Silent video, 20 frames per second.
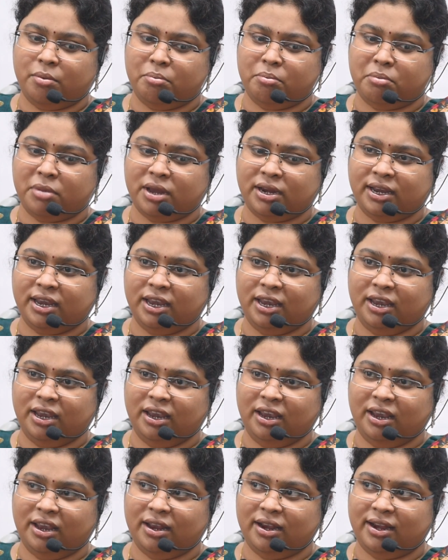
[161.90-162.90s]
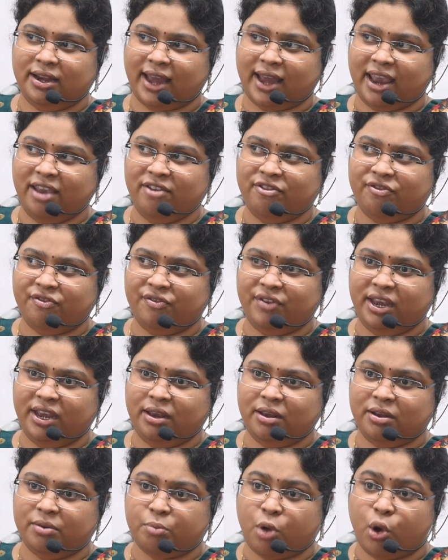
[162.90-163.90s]
మనకి లైఫ్ని
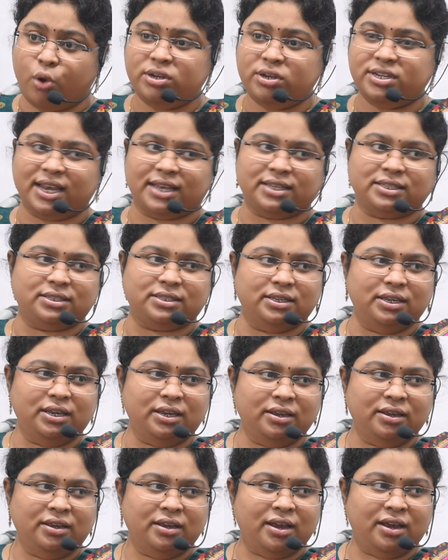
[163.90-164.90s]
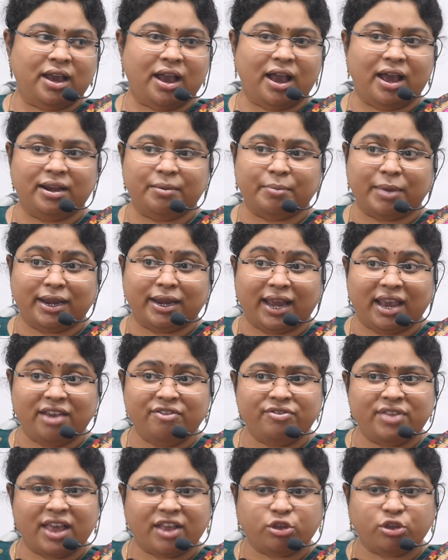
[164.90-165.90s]
మౌల్ చేస్తే మన
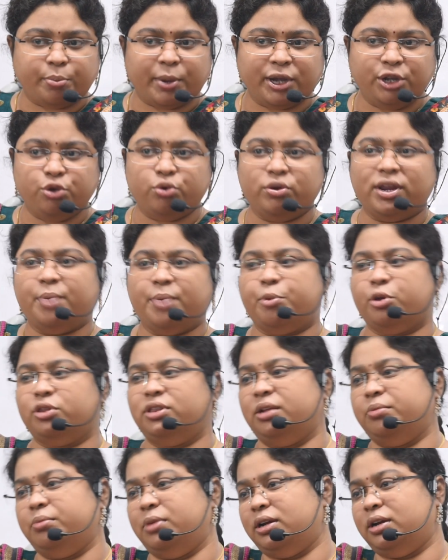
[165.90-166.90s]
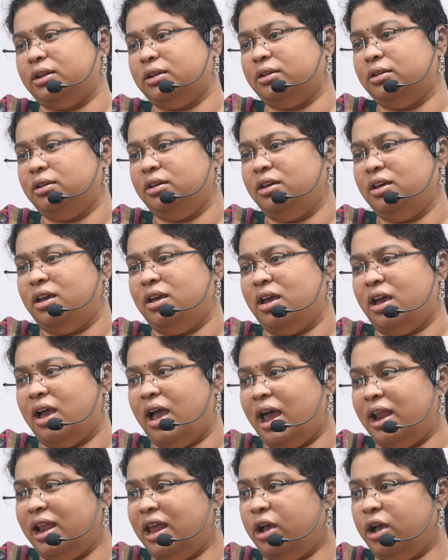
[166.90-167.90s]
లైఫ్ దాంతోపాటు ట్యూన్ అయిపోద్ది అనమాట
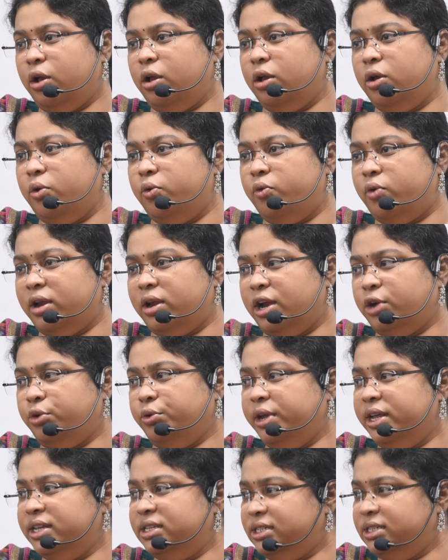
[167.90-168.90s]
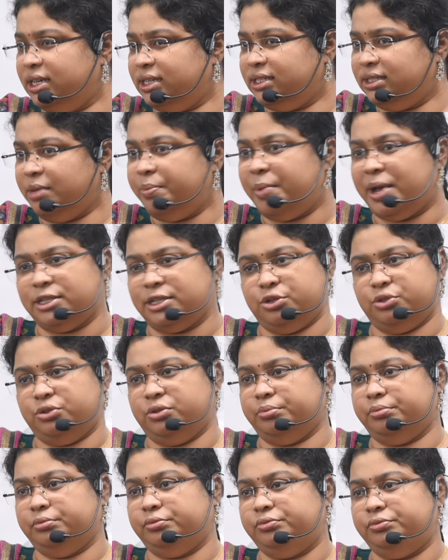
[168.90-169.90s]
అలా వన్ ఆర్ టూ ఇయర్స్ చేస్తే పాస్
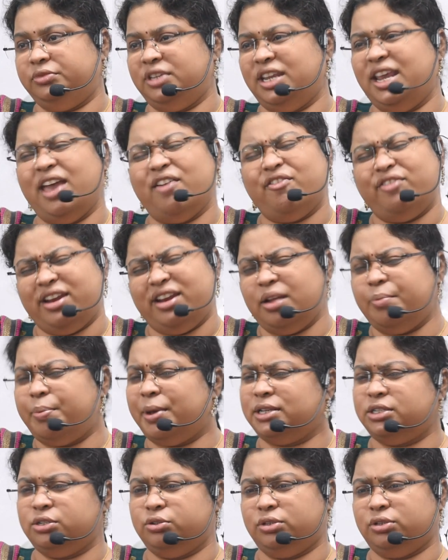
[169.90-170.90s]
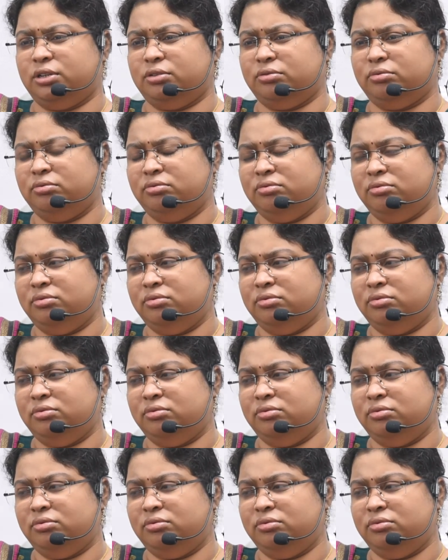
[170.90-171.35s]
అవుతాం ఎవరైనా పాస్ అవుతారు